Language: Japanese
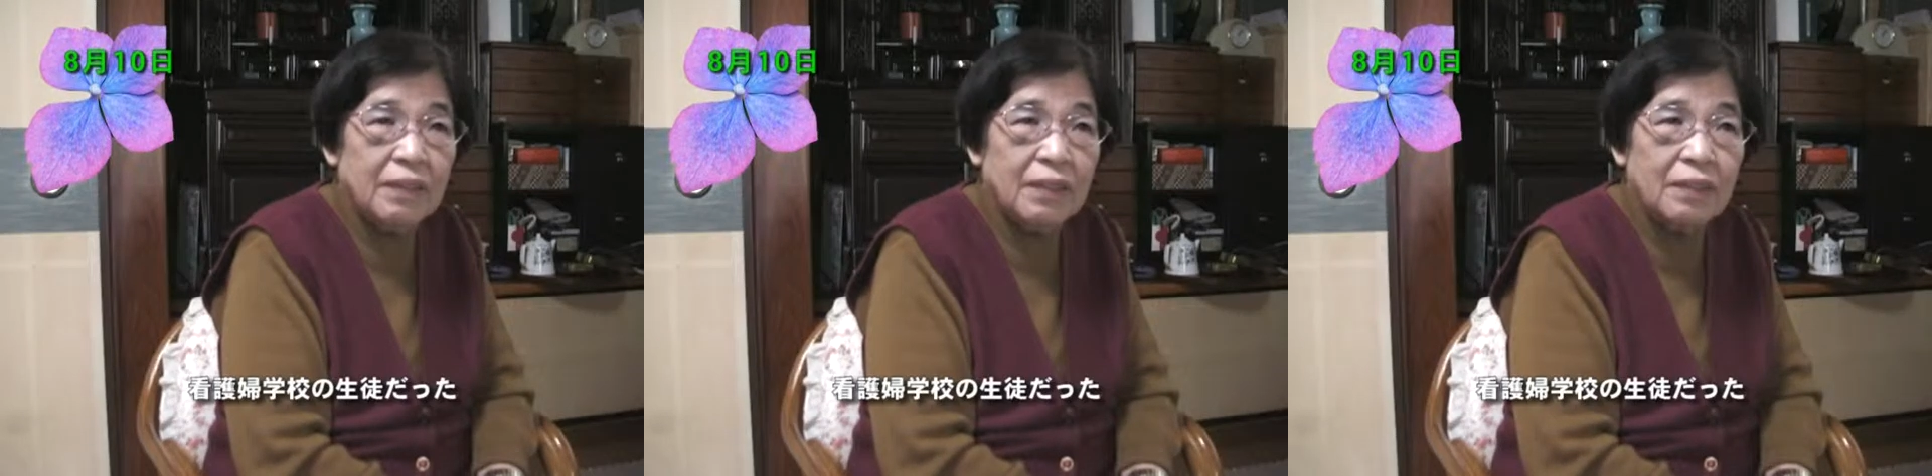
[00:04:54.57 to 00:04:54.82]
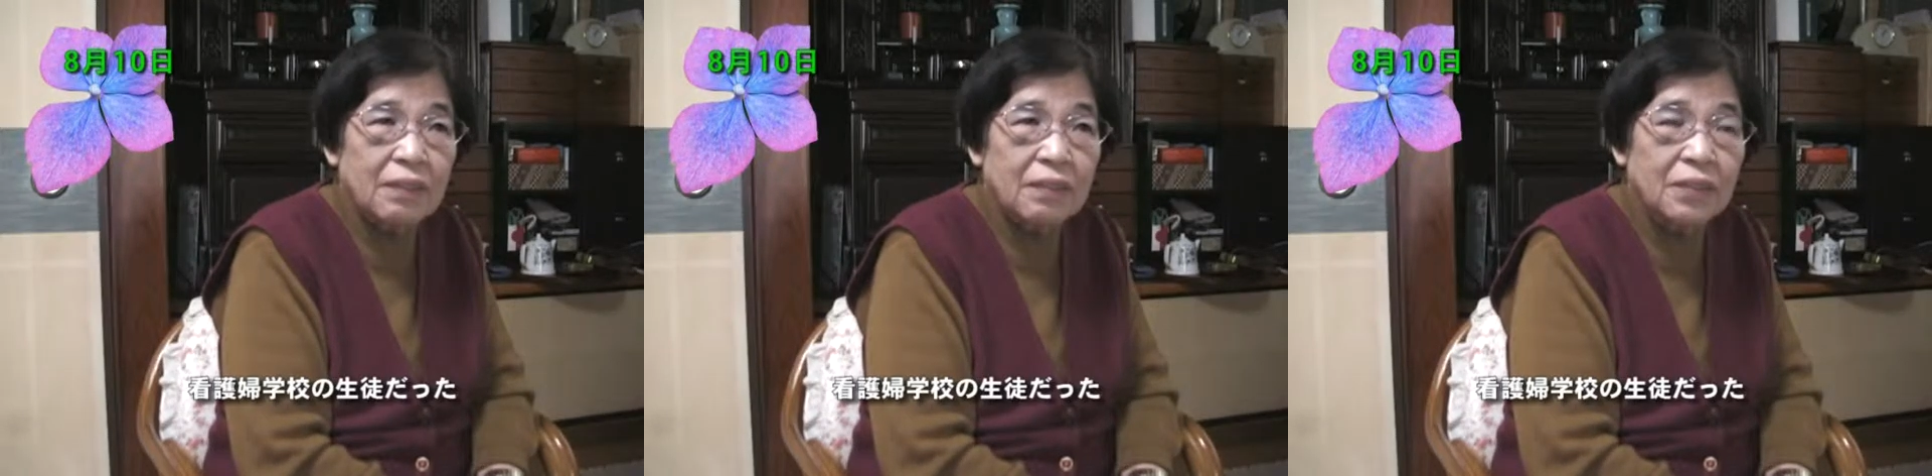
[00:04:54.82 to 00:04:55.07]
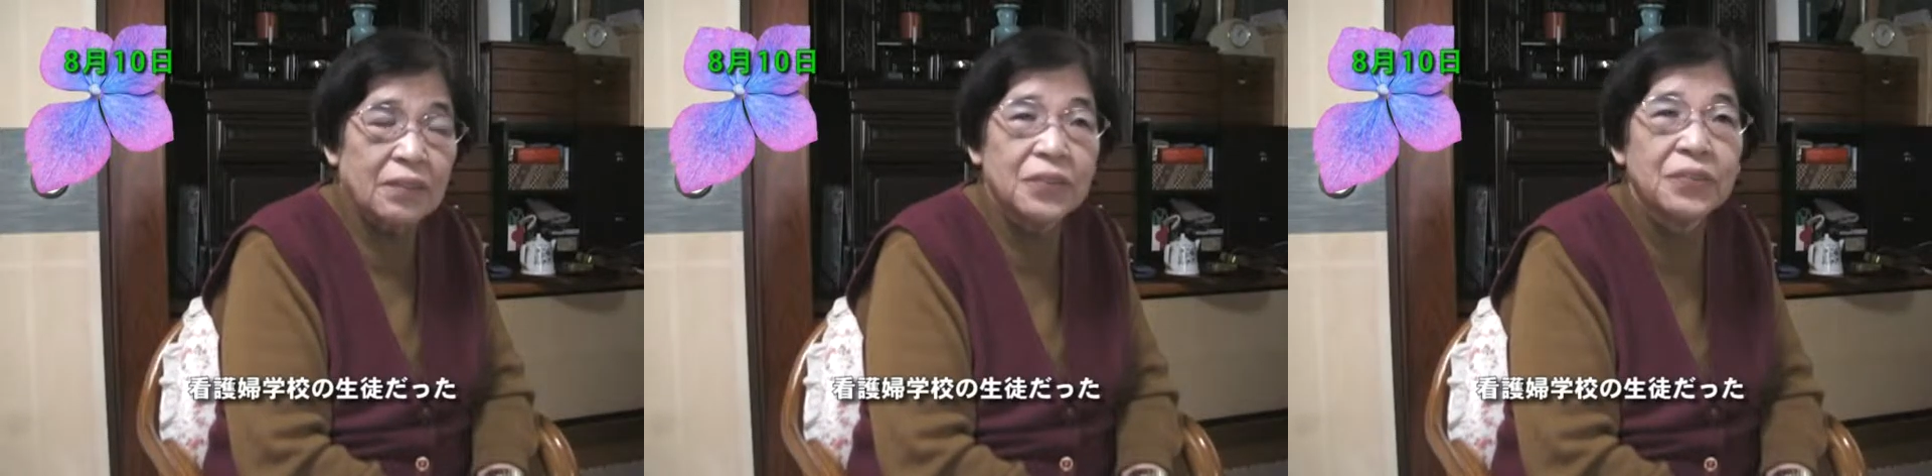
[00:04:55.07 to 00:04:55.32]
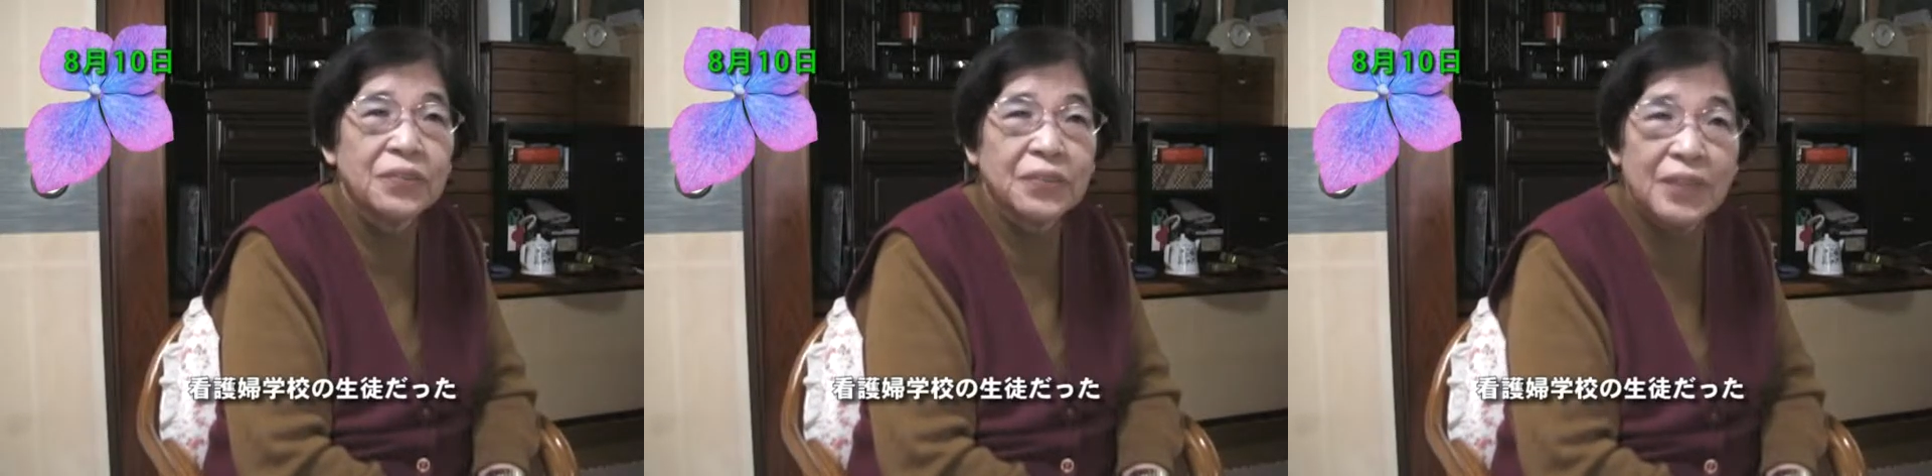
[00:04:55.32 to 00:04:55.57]
あの
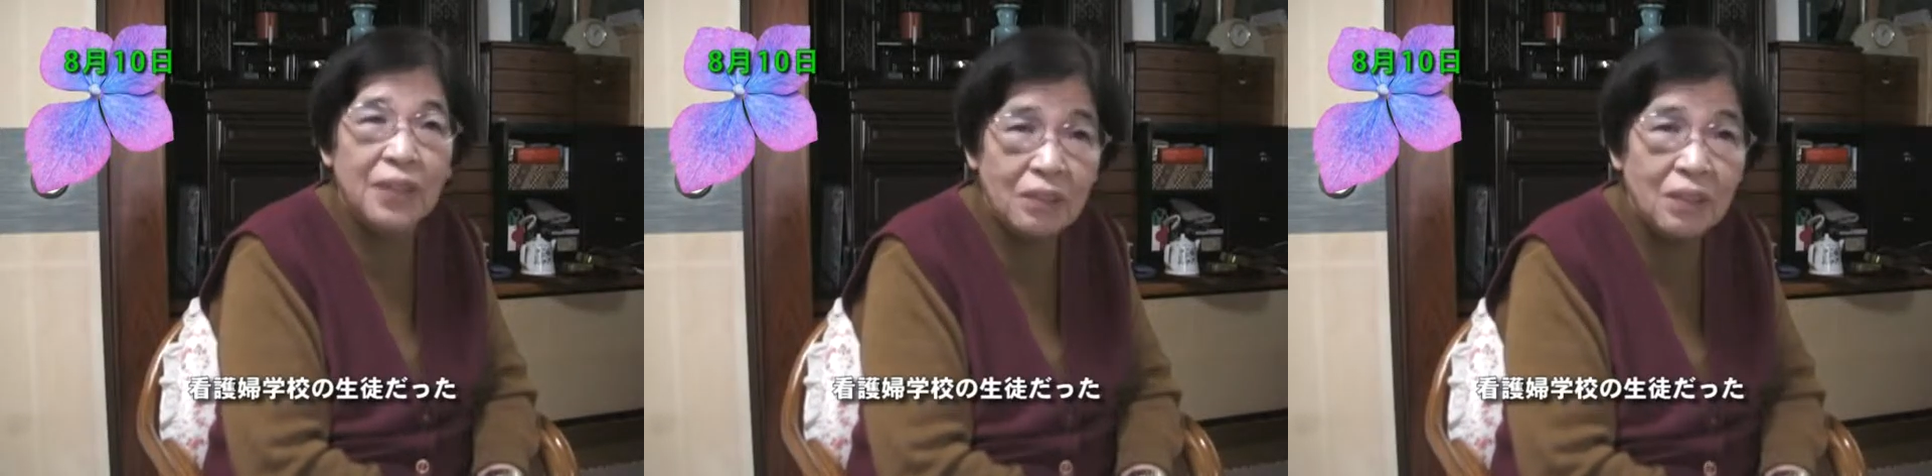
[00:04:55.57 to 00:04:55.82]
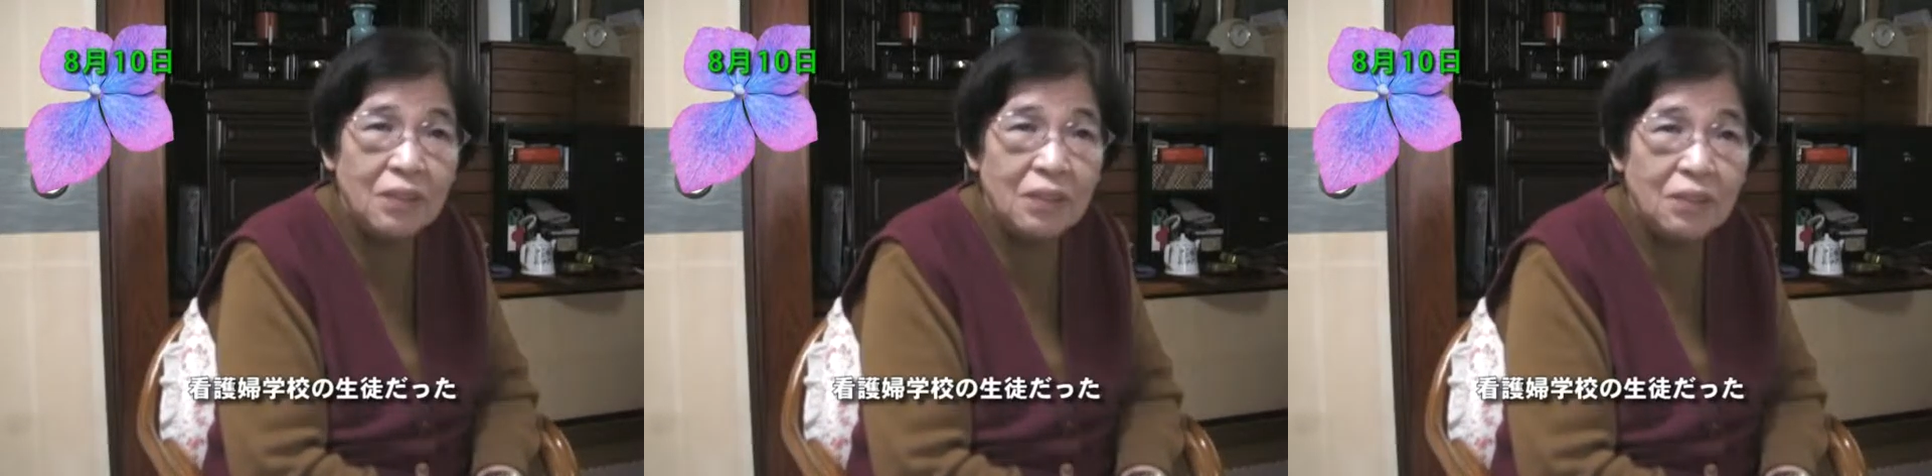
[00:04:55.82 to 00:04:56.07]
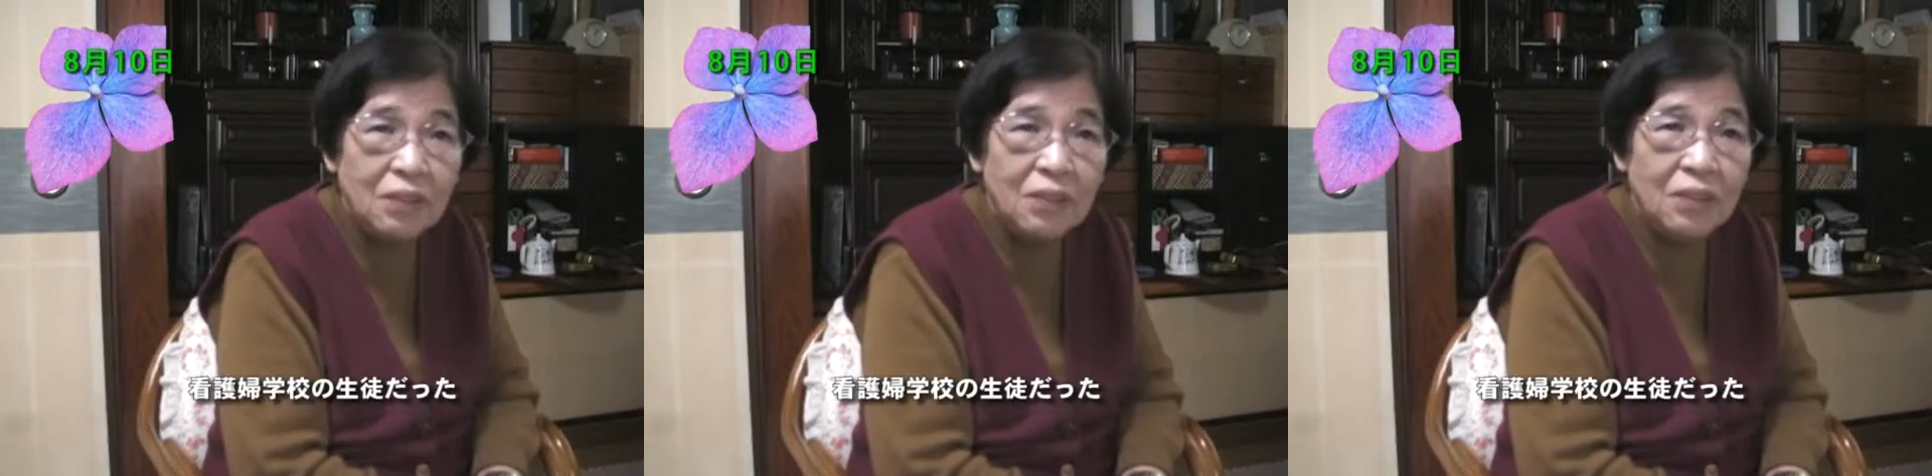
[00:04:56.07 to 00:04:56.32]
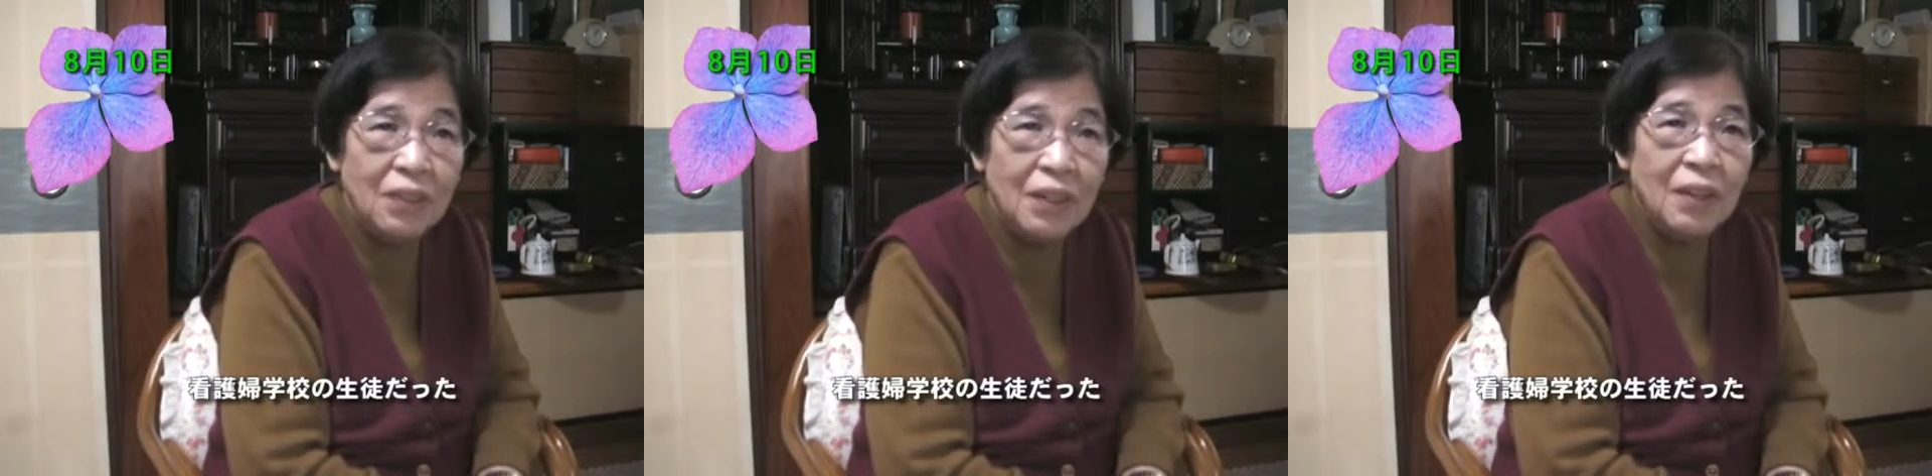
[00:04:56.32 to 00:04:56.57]
救護に出てくれっていうこ
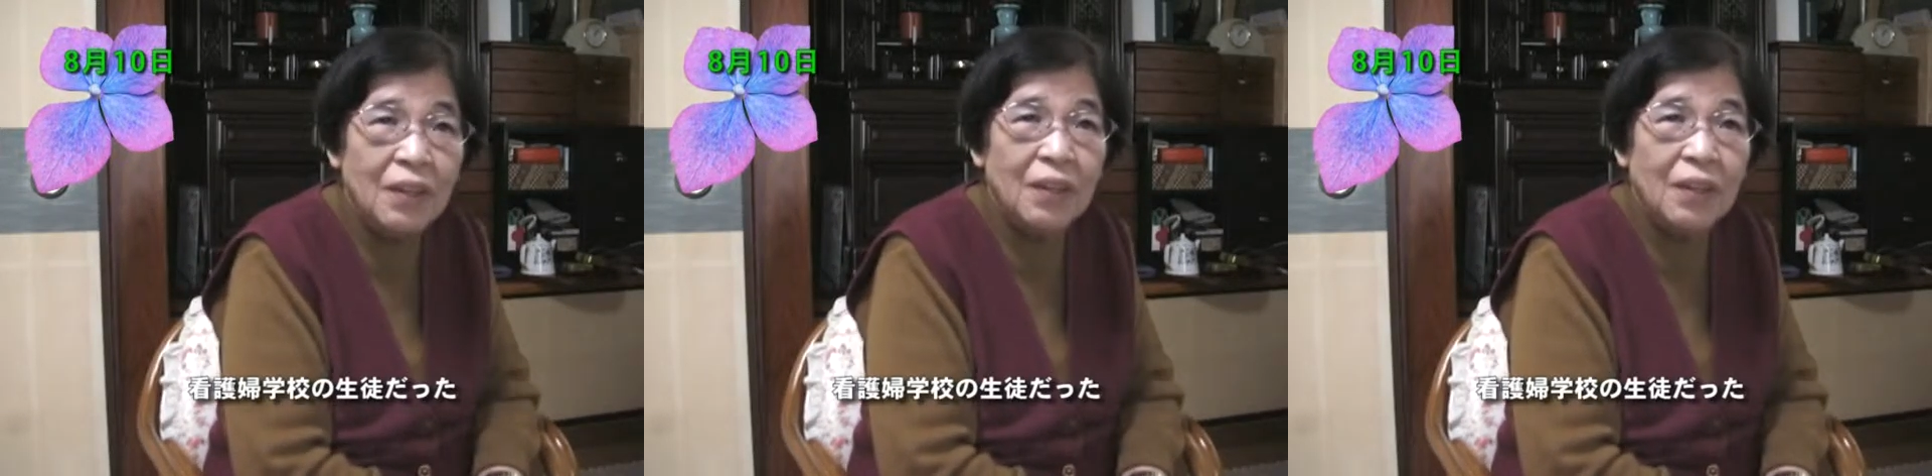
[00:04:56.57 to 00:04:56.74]
とで